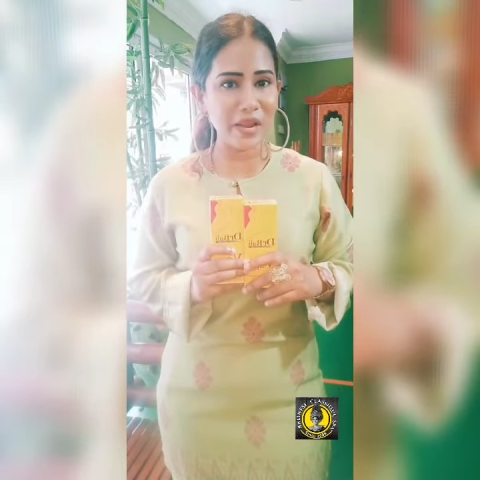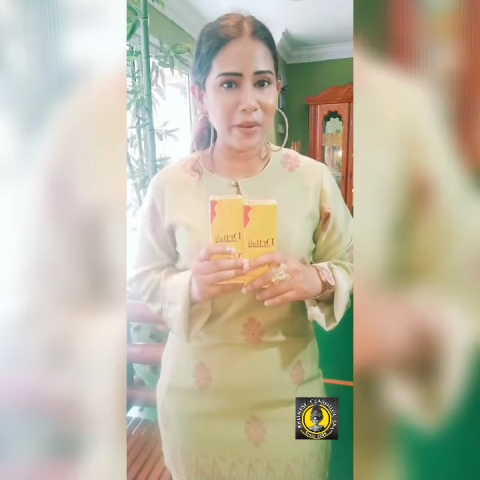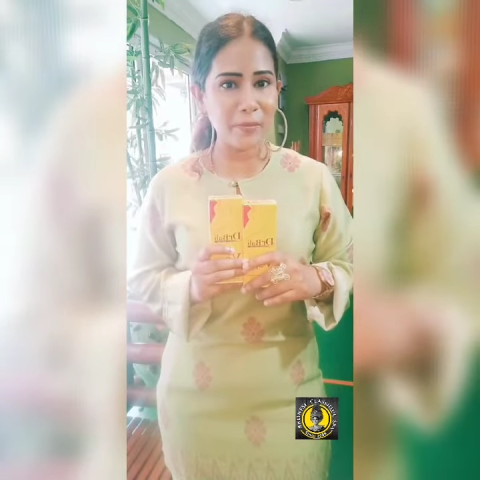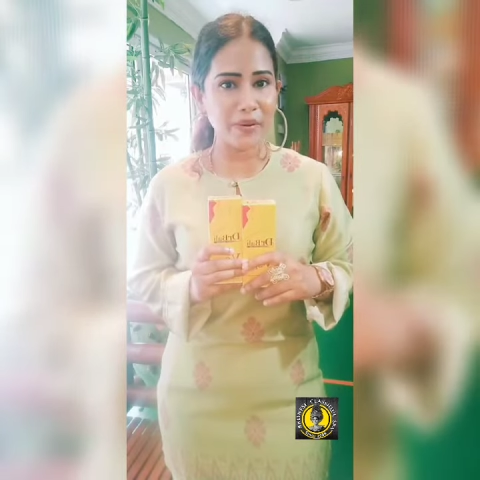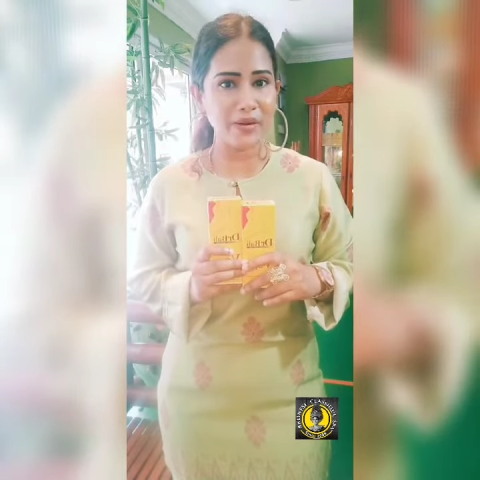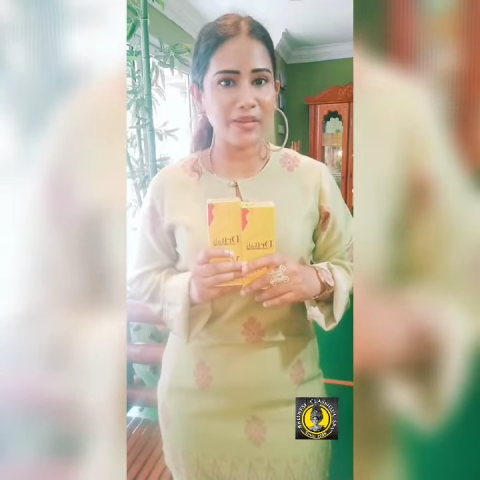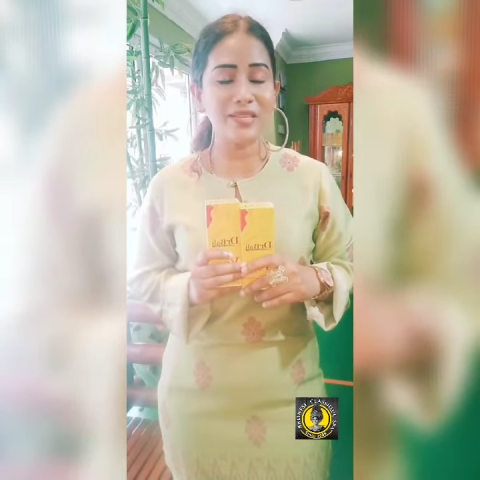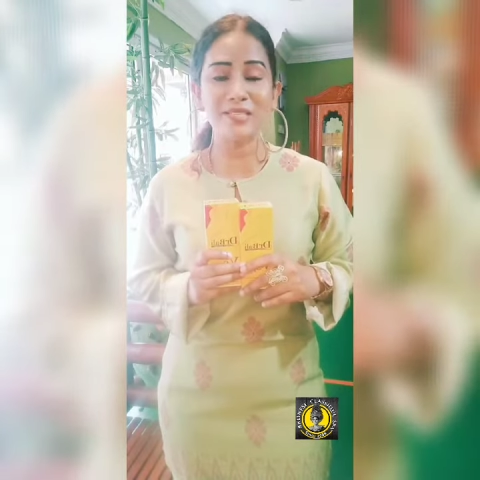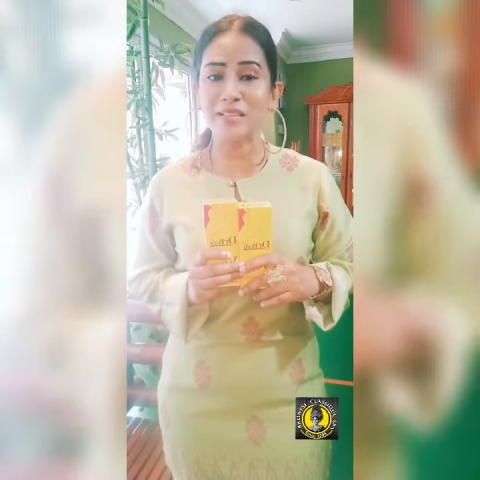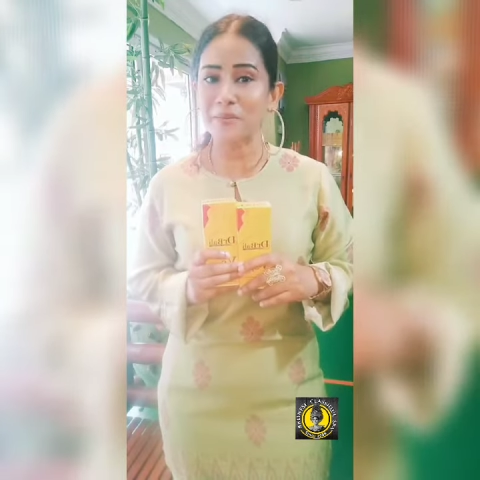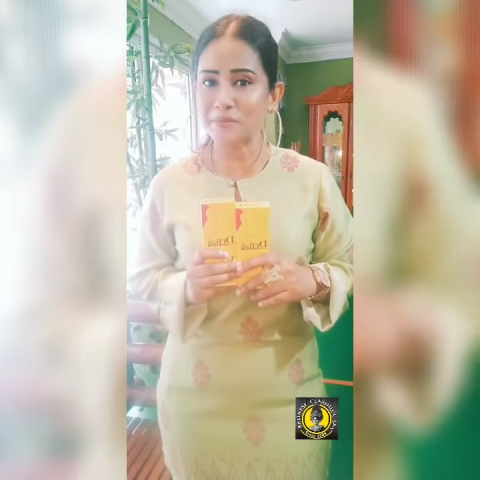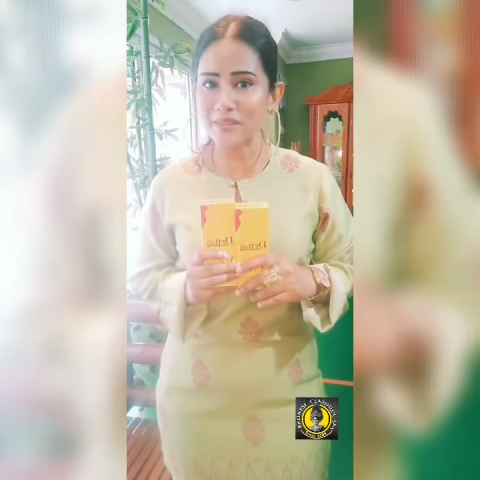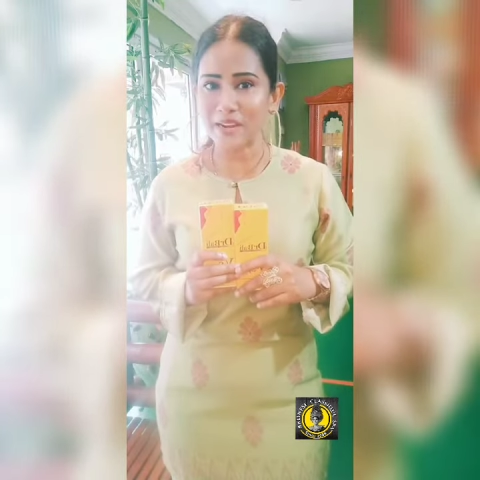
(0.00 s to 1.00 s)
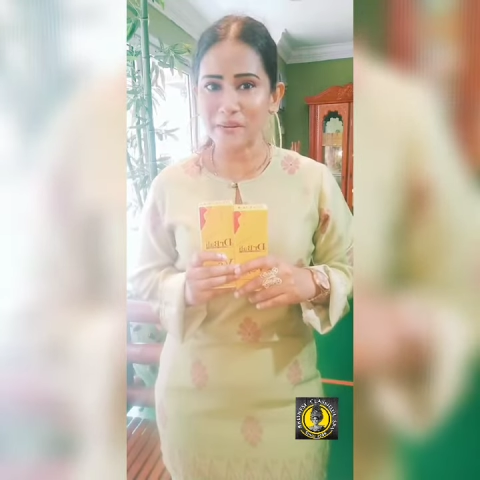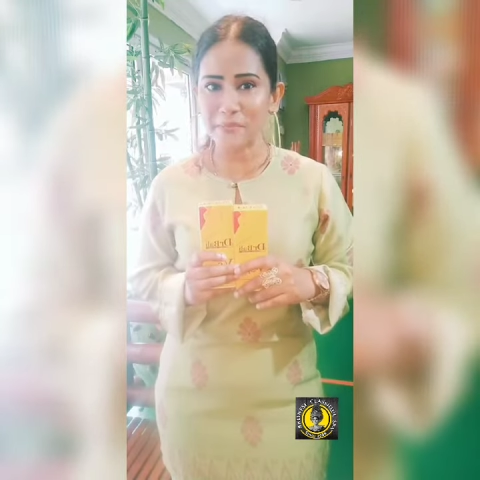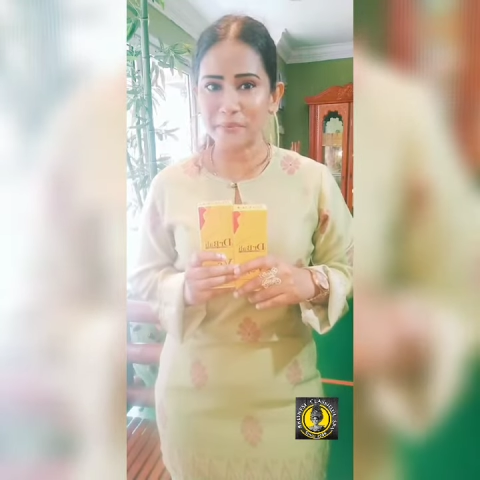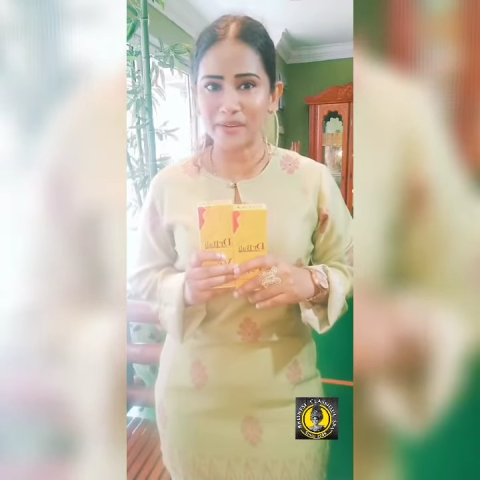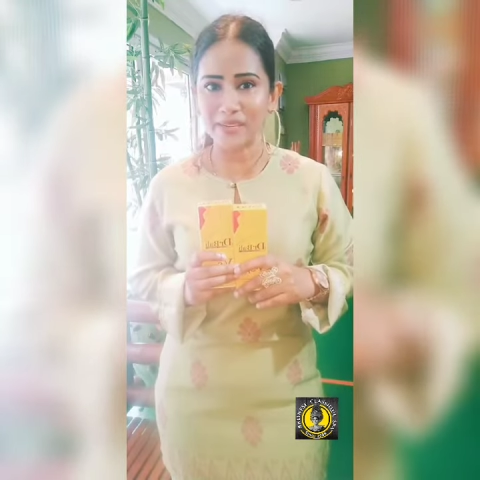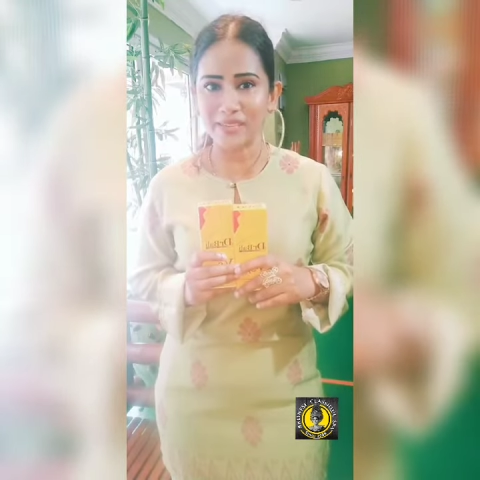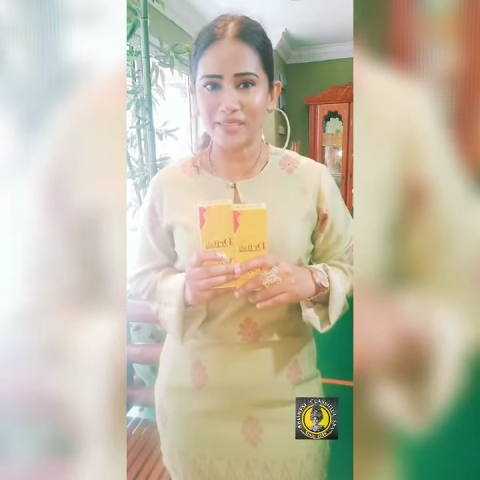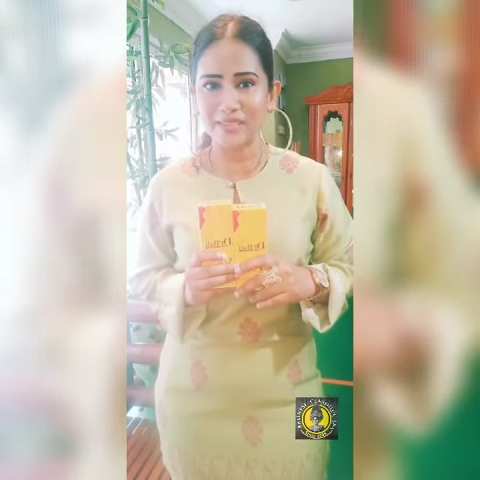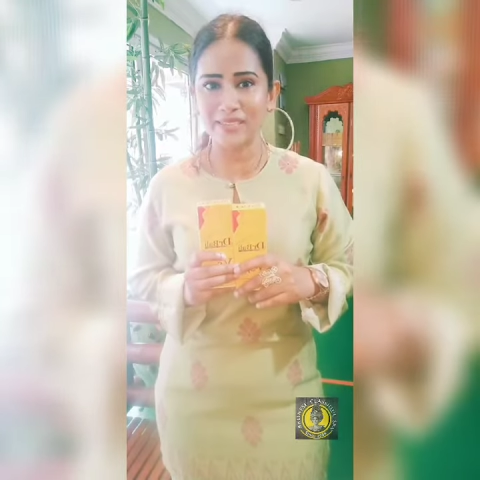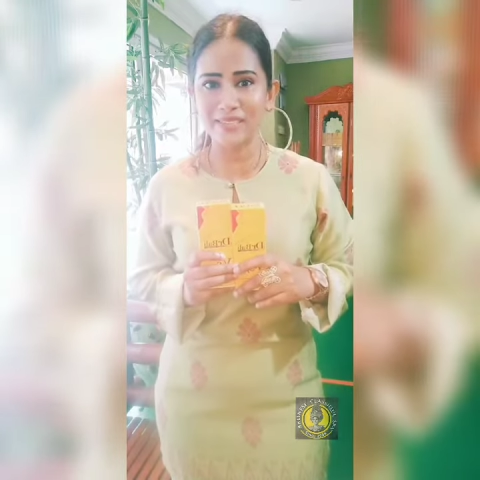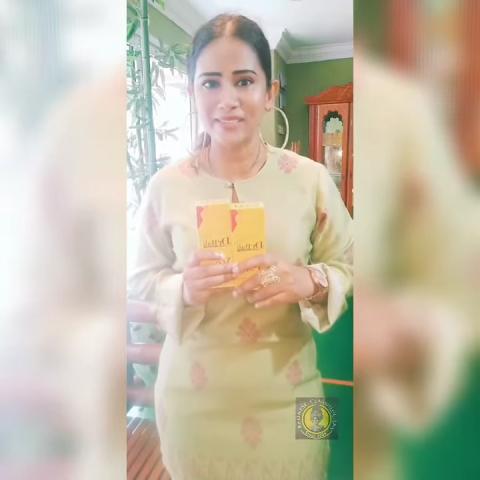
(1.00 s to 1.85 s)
ஷேர் பண்ணுங்கள் சப்ஸ்கிரைப் பண்ணுங்கள்